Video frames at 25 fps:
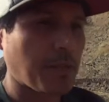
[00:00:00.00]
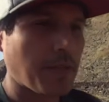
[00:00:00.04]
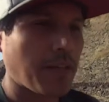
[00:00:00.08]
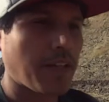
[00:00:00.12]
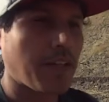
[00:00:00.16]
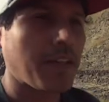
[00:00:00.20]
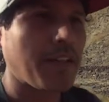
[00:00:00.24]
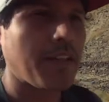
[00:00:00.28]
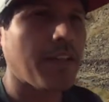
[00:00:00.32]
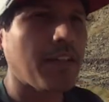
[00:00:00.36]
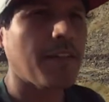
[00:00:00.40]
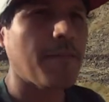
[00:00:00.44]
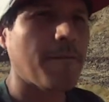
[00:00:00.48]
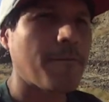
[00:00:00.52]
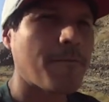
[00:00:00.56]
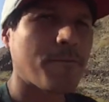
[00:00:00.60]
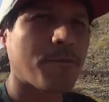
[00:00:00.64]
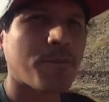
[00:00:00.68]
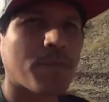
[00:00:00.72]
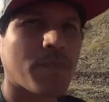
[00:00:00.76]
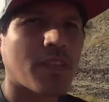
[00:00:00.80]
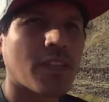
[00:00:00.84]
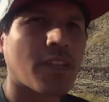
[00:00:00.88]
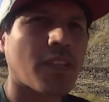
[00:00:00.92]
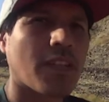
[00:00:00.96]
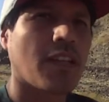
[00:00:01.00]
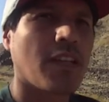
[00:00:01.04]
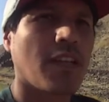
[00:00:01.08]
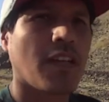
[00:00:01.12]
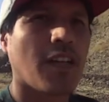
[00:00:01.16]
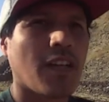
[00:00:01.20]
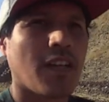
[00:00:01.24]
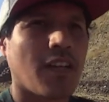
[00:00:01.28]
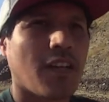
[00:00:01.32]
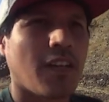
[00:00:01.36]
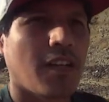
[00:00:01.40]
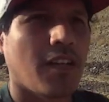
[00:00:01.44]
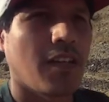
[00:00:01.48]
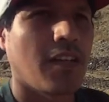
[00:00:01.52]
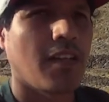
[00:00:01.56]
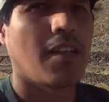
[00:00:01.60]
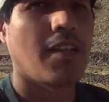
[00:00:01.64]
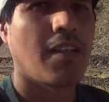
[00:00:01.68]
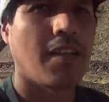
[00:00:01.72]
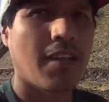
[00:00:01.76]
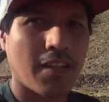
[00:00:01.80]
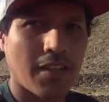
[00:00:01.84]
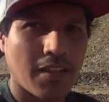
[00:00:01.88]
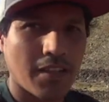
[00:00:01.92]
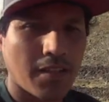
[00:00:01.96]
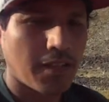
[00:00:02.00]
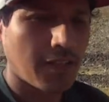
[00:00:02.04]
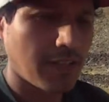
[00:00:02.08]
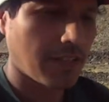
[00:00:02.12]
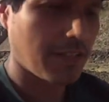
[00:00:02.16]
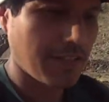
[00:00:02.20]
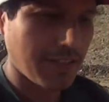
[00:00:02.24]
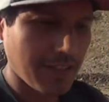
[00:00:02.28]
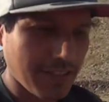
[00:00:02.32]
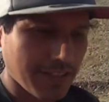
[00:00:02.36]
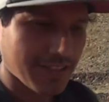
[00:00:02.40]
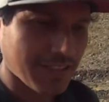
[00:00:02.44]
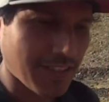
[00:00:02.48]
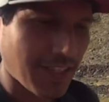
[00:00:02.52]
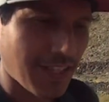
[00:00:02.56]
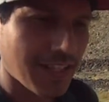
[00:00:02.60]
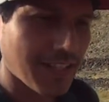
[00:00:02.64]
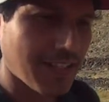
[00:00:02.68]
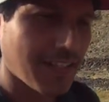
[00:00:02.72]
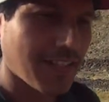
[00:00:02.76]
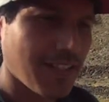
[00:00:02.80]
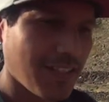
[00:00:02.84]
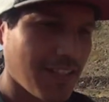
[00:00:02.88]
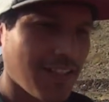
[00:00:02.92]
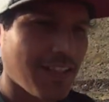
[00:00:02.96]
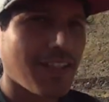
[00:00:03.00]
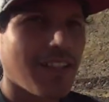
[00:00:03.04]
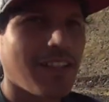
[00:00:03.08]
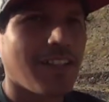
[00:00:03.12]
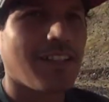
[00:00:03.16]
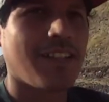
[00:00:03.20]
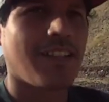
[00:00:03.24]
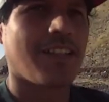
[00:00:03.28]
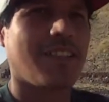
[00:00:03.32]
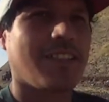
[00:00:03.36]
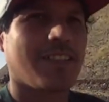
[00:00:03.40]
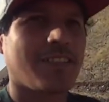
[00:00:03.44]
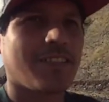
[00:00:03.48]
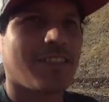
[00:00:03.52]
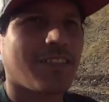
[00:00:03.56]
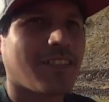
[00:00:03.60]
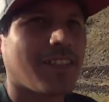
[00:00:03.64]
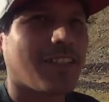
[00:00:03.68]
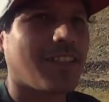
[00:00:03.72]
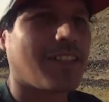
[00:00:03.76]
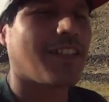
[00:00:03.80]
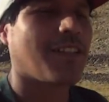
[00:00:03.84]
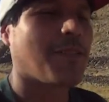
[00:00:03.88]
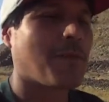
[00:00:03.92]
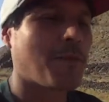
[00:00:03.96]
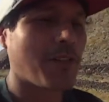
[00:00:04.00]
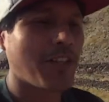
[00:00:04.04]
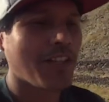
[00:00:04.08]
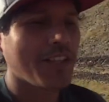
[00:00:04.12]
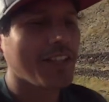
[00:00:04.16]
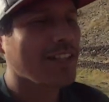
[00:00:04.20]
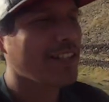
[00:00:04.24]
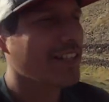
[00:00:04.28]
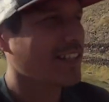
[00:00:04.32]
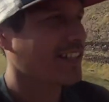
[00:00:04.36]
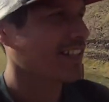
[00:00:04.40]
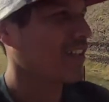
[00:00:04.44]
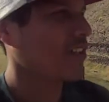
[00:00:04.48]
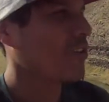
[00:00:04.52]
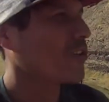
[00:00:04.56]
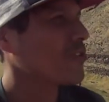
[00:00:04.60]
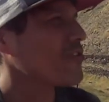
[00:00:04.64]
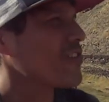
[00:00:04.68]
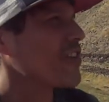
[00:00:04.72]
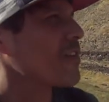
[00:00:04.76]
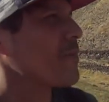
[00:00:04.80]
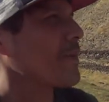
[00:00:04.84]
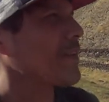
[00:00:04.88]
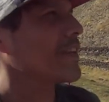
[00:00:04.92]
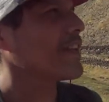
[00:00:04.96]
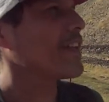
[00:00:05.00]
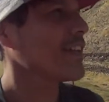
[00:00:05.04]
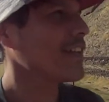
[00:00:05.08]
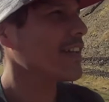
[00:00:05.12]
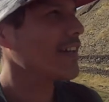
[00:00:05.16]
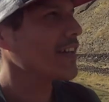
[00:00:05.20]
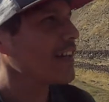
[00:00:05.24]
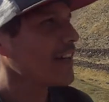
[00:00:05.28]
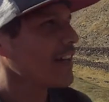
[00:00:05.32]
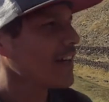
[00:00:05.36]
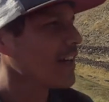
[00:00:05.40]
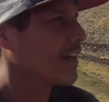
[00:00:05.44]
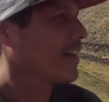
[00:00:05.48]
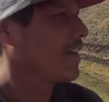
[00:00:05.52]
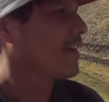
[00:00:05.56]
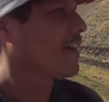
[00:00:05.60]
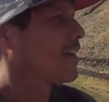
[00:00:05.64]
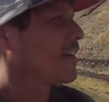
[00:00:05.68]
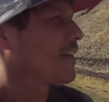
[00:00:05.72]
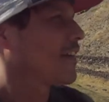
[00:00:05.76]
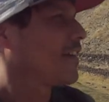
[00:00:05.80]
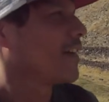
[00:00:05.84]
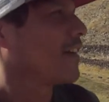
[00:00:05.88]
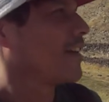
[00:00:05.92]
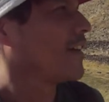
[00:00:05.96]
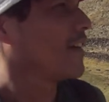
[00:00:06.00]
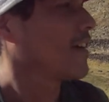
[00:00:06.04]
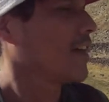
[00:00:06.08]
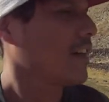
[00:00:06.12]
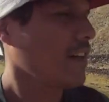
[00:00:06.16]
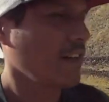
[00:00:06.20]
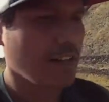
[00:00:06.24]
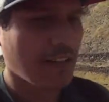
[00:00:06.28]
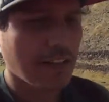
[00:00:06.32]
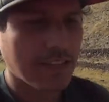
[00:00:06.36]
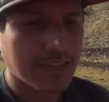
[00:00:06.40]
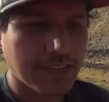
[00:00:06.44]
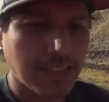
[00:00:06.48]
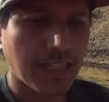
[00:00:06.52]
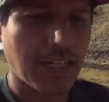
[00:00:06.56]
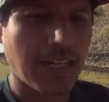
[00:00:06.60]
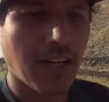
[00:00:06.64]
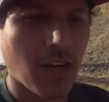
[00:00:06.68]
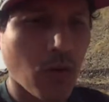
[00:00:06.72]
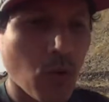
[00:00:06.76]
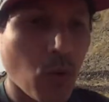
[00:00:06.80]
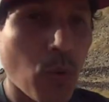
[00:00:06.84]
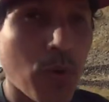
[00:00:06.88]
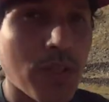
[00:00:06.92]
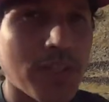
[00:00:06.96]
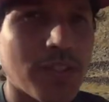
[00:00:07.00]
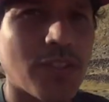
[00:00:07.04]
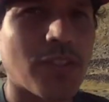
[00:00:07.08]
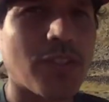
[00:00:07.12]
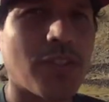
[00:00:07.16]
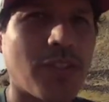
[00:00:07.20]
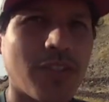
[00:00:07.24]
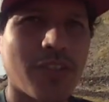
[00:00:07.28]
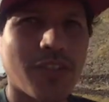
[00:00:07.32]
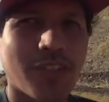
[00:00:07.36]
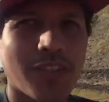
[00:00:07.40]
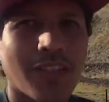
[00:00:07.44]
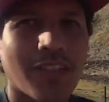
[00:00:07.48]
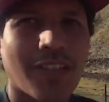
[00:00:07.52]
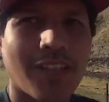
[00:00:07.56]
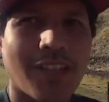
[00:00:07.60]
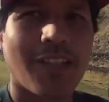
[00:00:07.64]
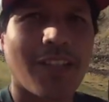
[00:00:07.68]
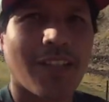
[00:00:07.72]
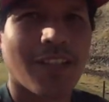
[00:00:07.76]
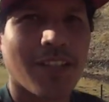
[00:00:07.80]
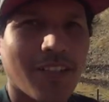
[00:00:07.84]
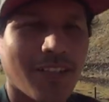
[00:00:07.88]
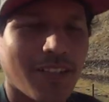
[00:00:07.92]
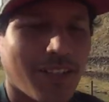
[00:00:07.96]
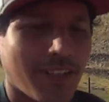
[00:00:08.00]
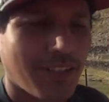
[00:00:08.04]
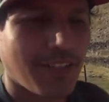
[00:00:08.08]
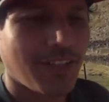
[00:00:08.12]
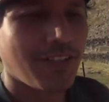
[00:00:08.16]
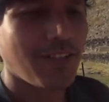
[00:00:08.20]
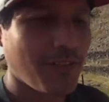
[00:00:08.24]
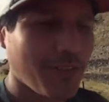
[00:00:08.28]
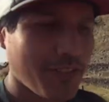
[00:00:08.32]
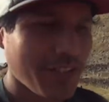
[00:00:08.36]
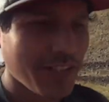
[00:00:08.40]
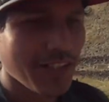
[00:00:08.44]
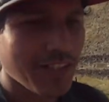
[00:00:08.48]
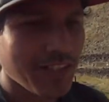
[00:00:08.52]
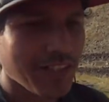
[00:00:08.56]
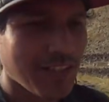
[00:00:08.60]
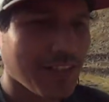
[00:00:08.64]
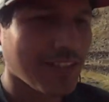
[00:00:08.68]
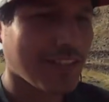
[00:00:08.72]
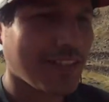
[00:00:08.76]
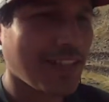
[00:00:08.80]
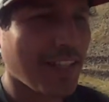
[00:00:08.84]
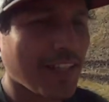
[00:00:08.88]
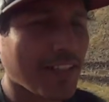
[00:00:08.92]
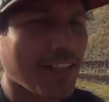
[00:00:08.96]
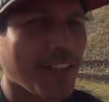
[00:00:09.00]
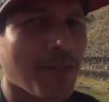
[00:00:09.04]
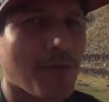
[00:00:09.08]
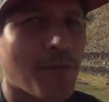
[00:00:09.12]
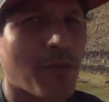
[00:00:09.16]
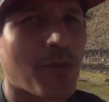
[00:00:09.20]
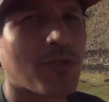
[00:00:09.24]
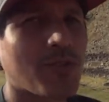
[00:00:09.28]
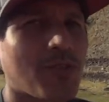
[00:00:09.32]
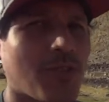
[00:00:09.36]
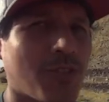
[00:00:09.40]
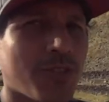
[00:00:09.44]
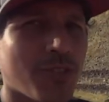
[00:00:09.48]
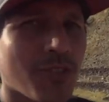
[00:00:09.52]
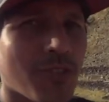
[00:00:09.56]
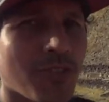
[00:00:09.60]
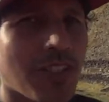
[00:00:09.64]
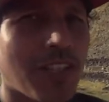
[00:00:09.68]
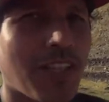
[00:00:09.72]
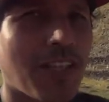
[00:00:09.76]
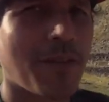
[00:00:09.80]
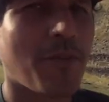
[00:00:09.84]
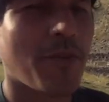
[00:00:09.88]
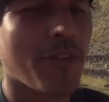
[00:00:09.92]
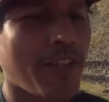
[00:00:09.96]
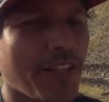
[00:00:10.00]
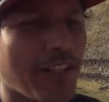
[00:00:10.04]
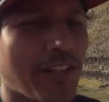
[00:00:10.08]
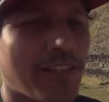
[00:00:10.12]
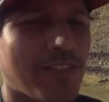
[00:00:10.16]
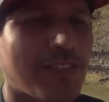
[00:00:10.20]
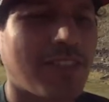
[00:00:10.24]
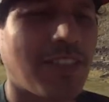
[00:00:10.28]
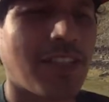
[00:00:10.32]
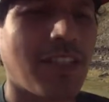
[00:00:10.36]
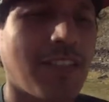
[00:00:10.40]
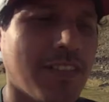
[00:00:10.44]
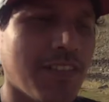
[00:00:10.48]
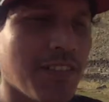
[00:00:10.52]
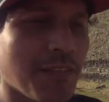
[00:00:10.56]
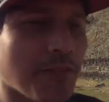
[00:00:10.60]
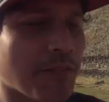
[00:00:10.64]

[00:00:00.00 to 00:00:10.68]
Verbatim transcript: viene y ya está. Como les dije, de 8 de la mañana hasta las 4 y no lleguen tarde como nosotros que hemos llegado 3 y